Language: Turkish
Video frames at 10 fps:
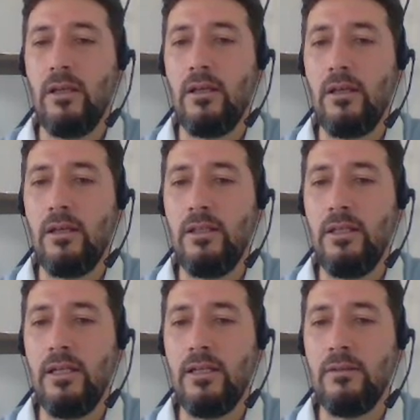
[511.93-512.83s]
E,
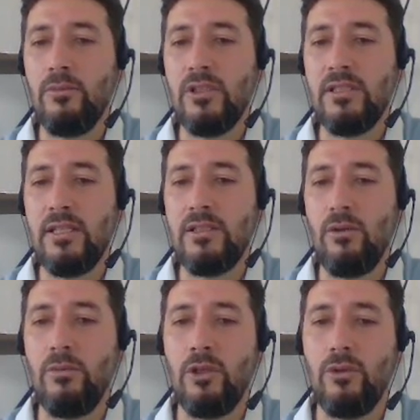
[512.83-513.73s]
yine burası 80
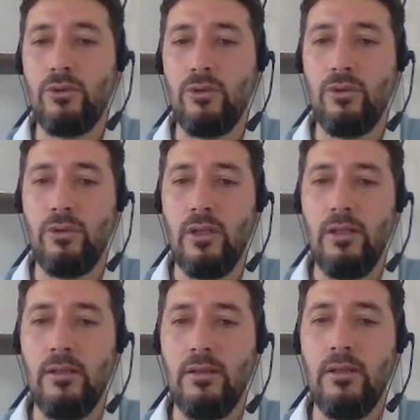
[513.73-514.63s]
olmak
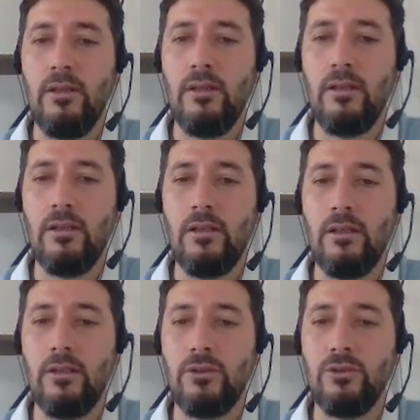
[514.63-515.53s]
koşuluyla
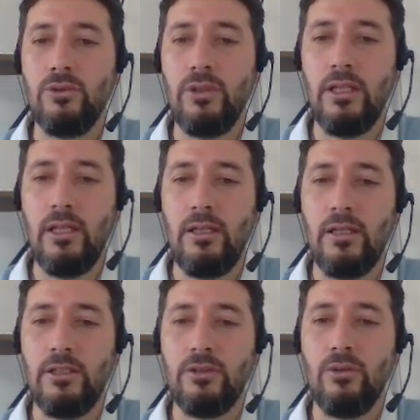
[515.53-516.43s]
e, şu
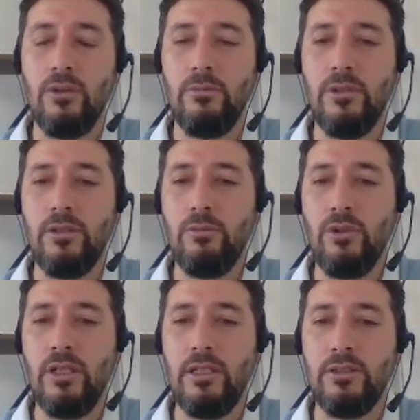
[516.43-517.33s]
kenarlar eşit olabilir.
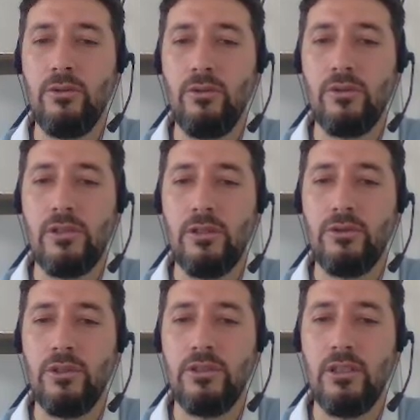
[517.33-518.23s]
Buralar eşit olursa
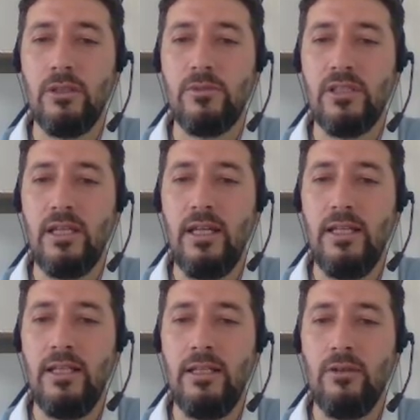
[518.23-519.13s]
şu açılarımız da
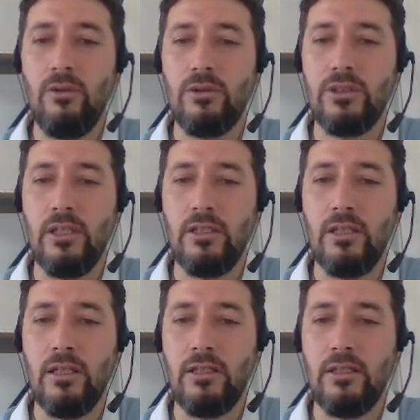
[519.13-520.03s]
50-50
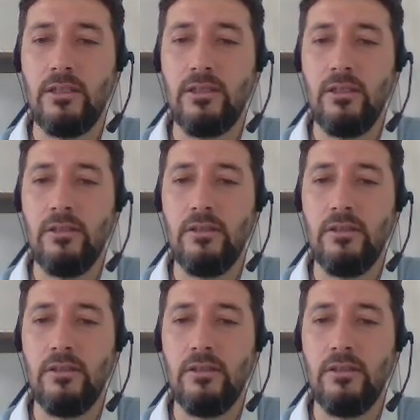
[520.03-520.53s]
olacaktır arkadaşlar.